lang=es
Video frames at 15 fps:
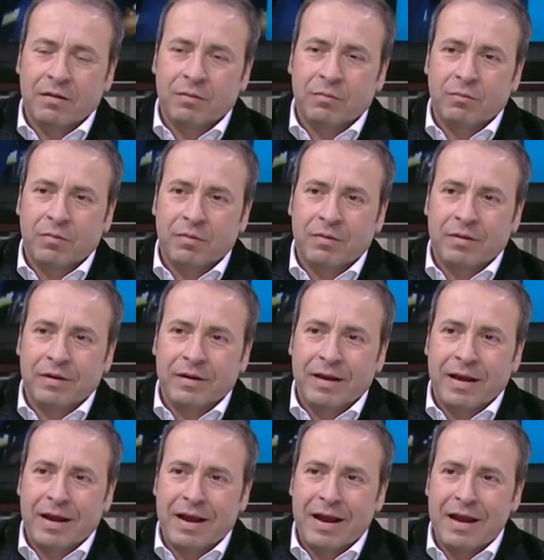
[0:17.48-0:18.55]
eh,
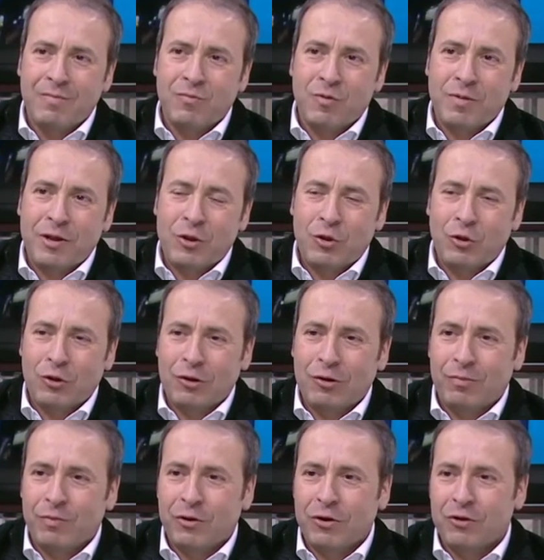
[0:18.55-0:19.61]
en aquel momento de
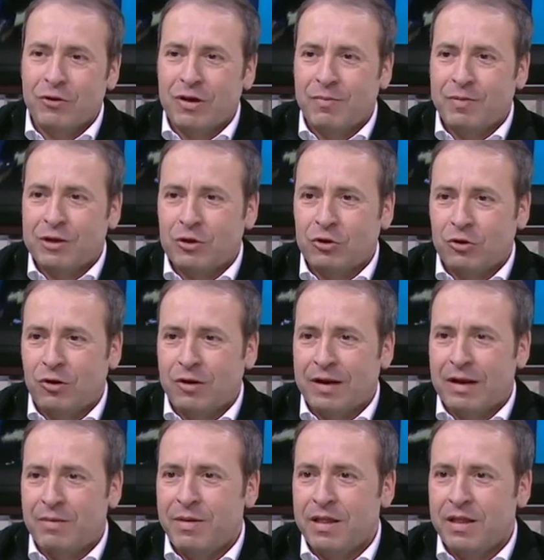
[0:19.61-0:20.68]
lo peor ya pasó,
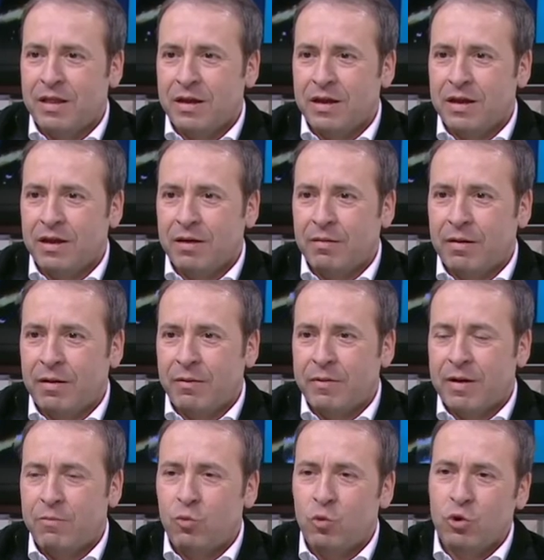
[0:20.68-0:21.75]
realmente
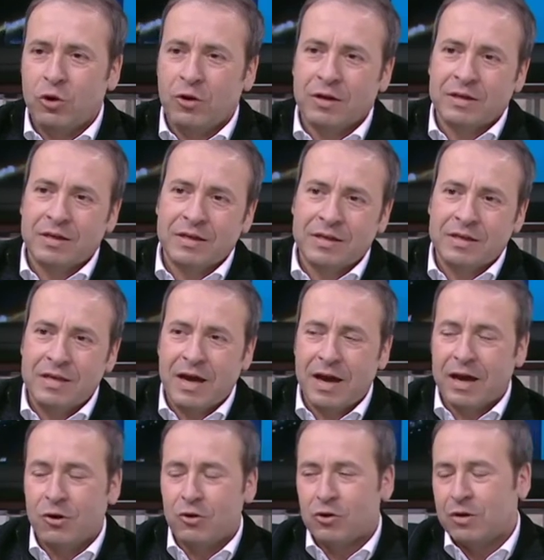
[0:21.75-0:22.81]
había mucho lo que se
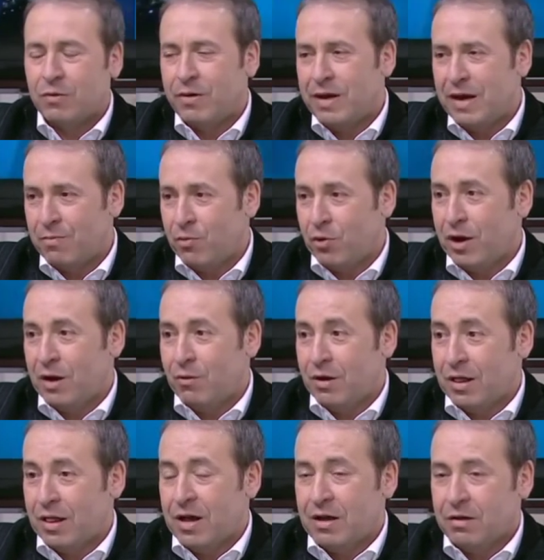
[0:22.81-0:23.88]
decía que no se veía, pero era
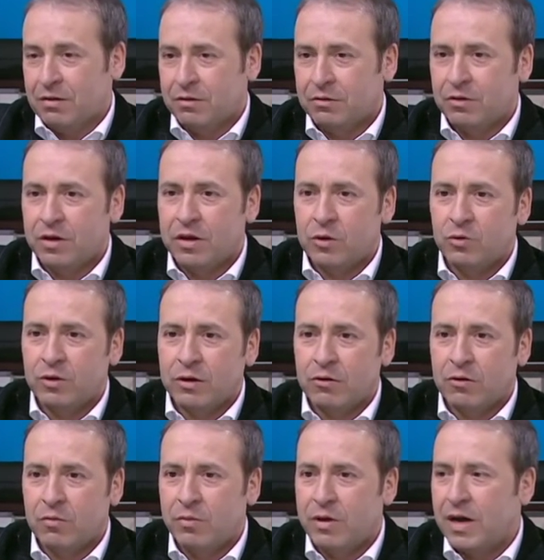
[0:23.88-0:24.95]
verdad. Tenías una
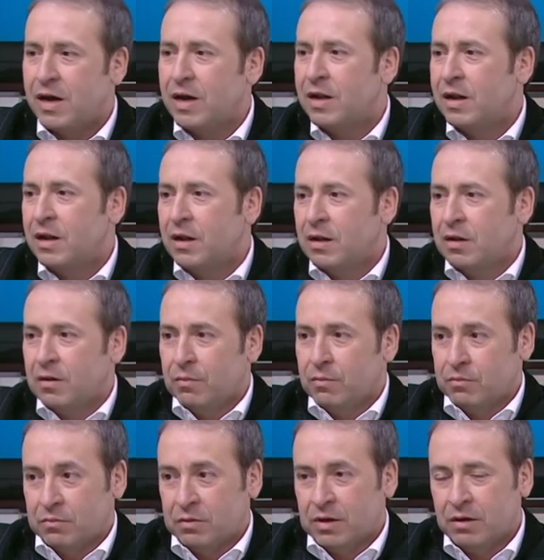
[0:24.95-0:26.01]
economía
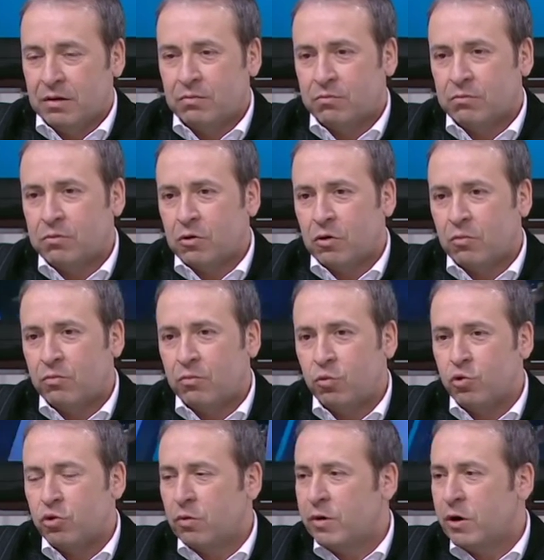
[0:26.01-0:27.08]
eh, con
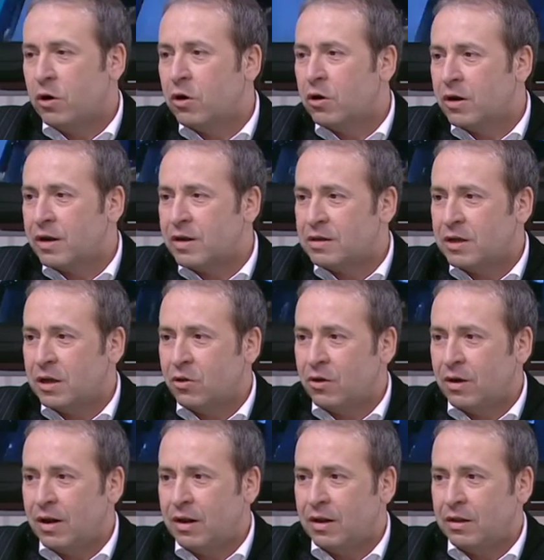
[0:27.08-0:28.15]
mucho vigor,
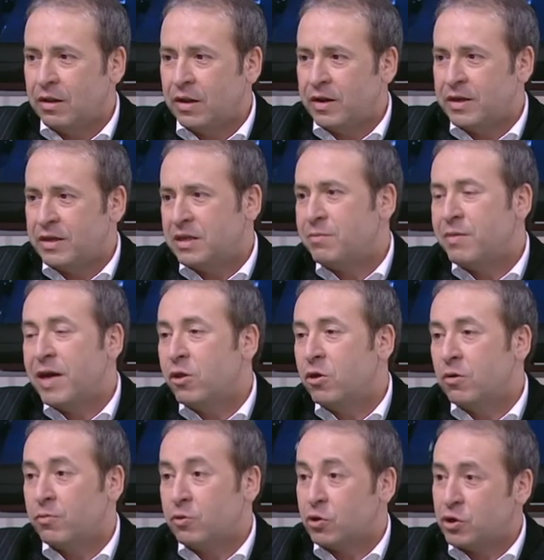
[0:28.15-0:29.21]
creciendo al
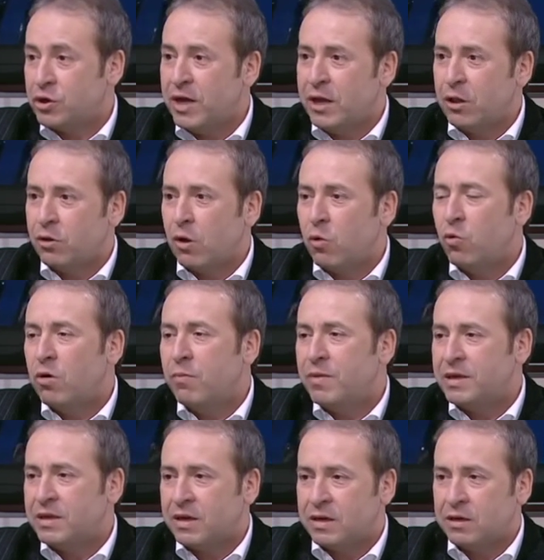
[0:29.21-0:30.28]
3,5%, algunos
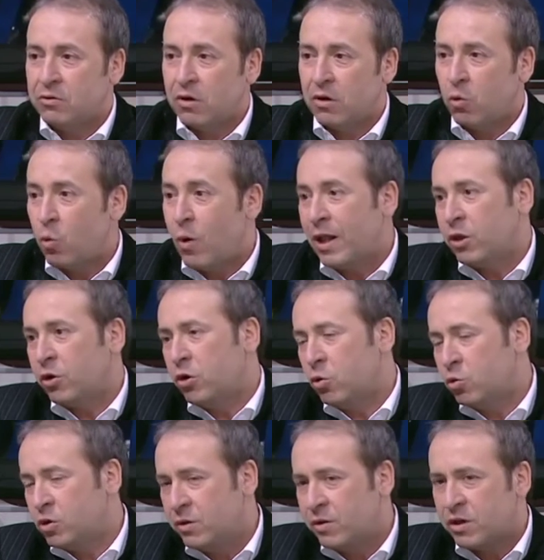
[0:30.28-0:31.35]
meses creciendo al 4%,
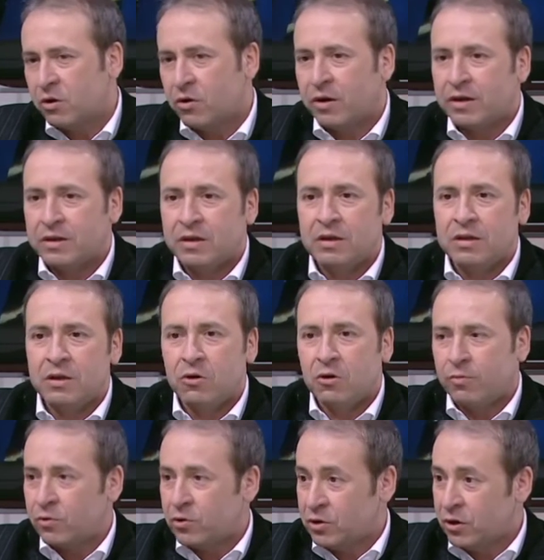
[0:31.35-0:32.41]
inclusive llegó a crecer el
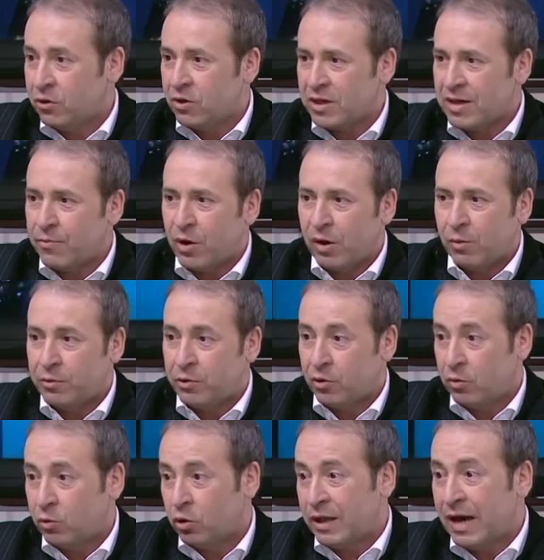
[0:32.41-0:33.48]
5% allá por el
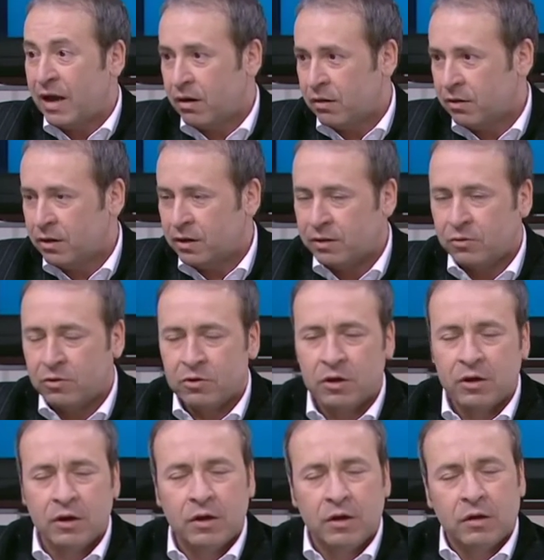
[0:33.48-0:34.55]
momento de votar, digamos,
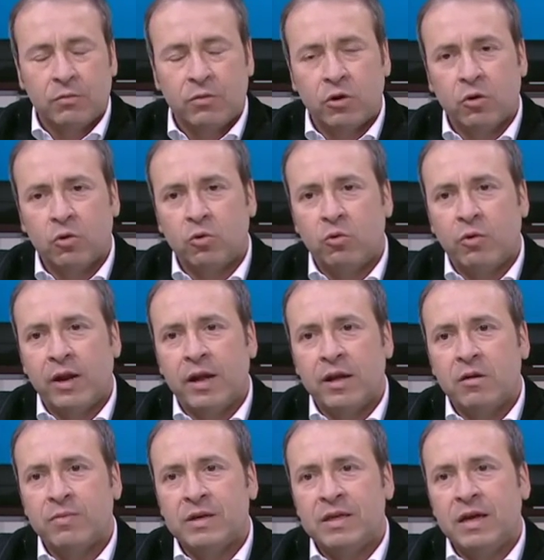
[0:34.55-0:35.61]
por octubre del
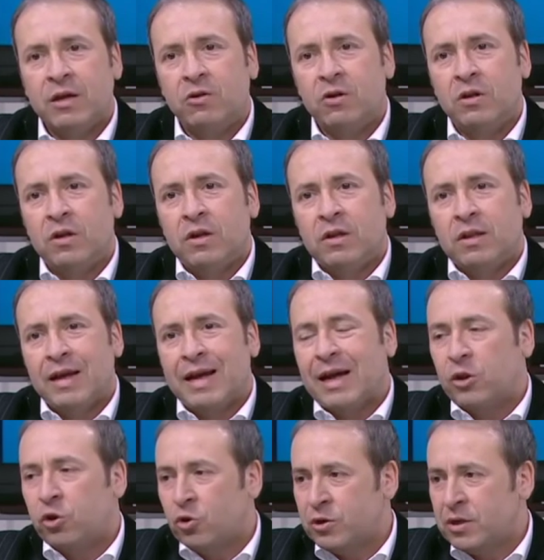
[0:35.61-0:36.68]
año pasado. De
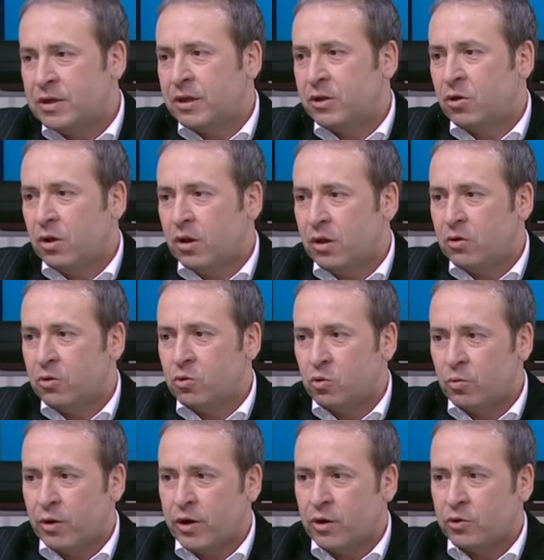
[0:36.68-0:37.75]
14 sectores del
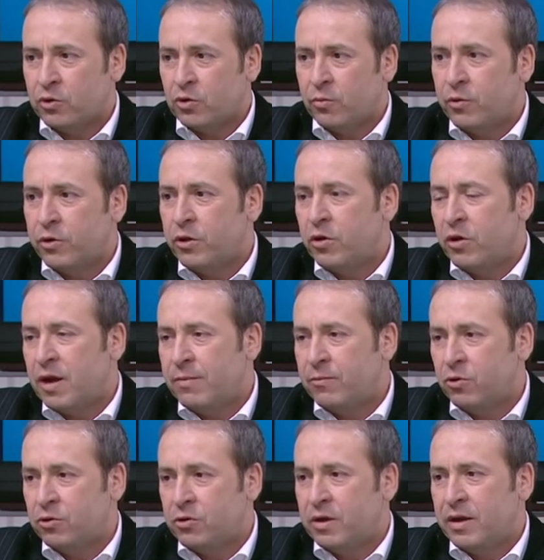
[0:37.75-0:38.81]
consumo que nosotros
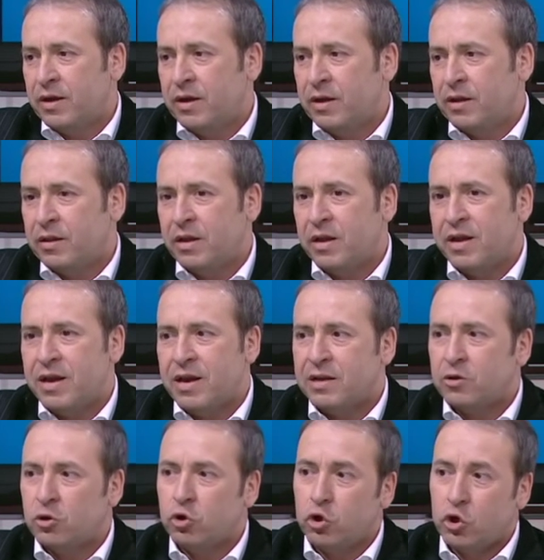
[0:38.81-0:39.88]
monitoreamos, eh,
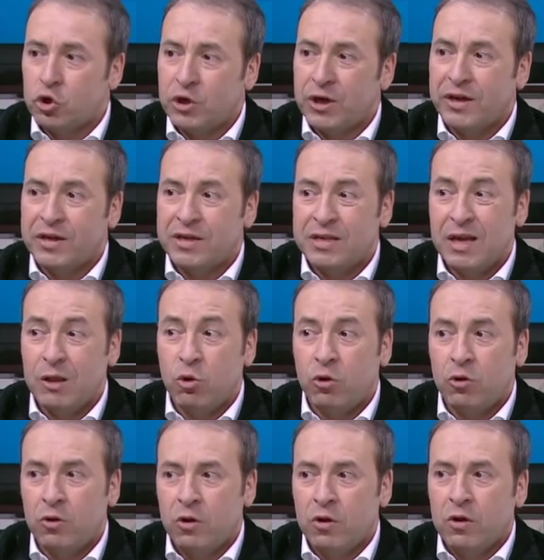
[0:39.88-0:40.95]
tenías 12
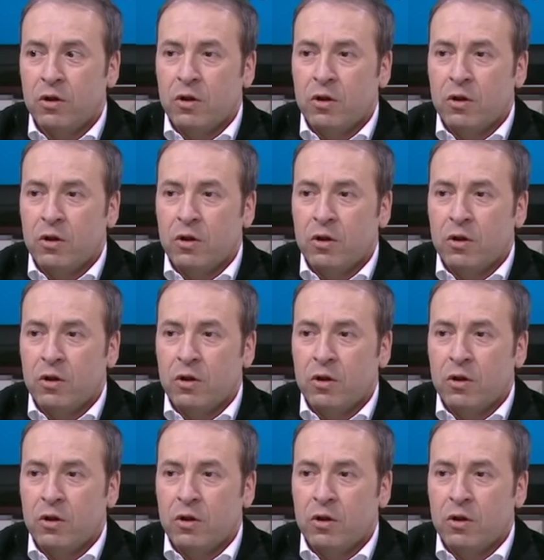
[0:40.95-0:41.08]
creciendo